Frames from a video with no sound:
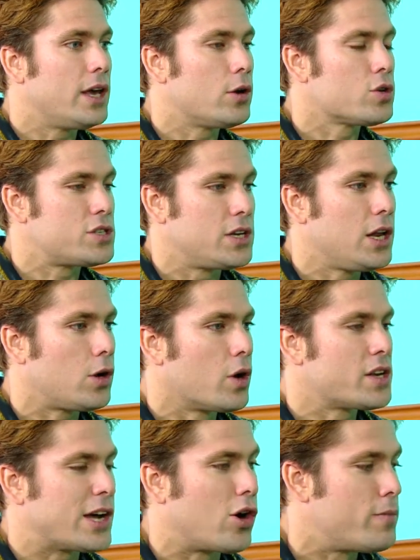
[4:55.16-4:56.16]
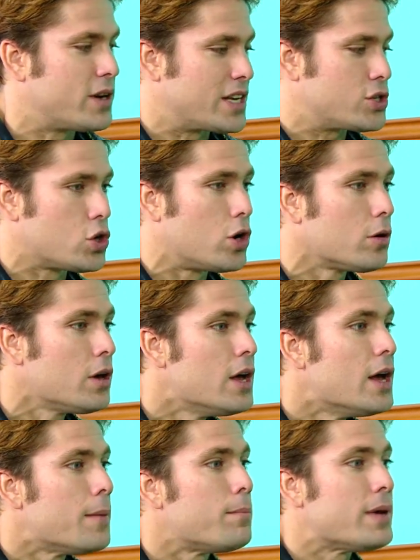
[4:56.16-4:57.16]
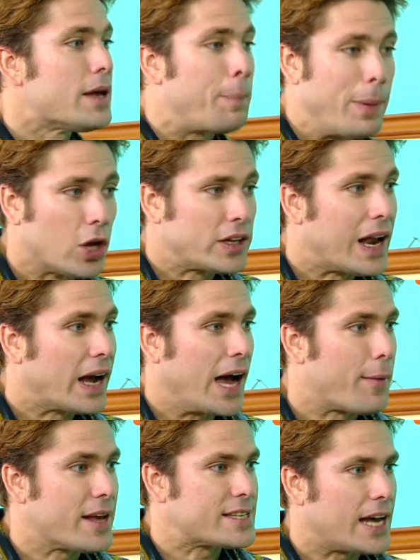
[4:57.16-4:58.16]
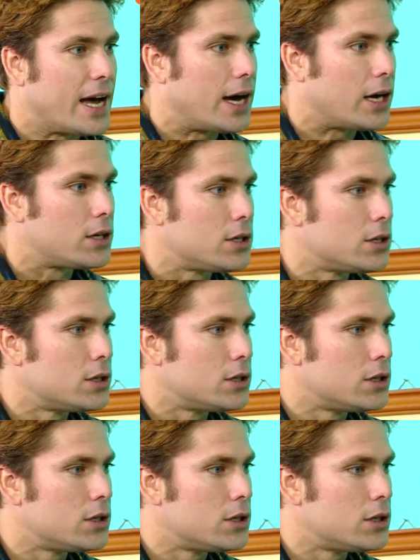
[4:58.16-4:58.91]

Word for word: quiero seguir con esta conversación. ¡Me explota la cabeza! ¿Ah?